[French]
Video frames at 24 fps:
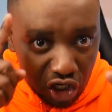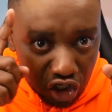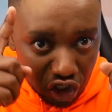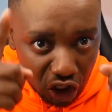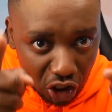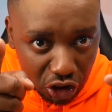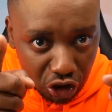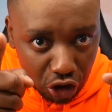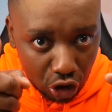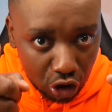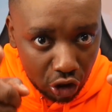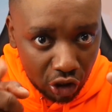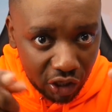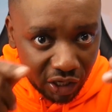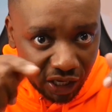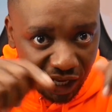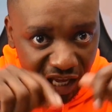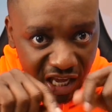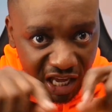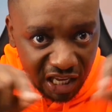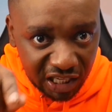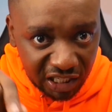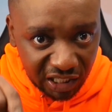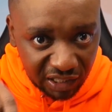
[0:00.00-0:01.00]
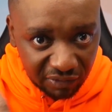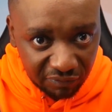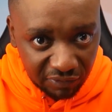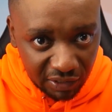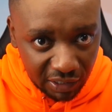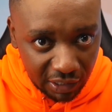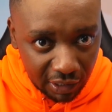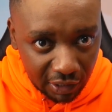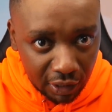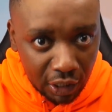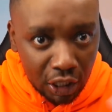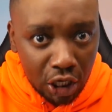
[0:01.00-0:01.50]
Cherchez-le,
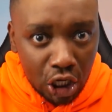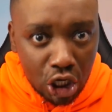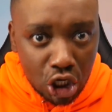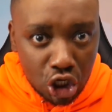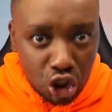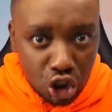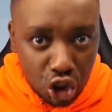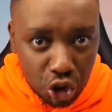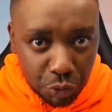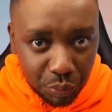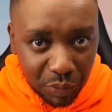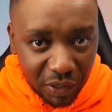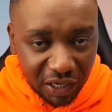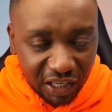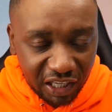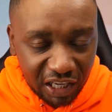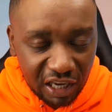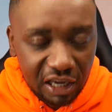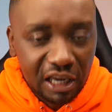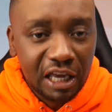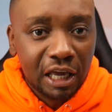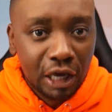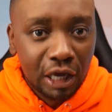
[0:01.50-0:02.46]
écrivez-le. J'espère que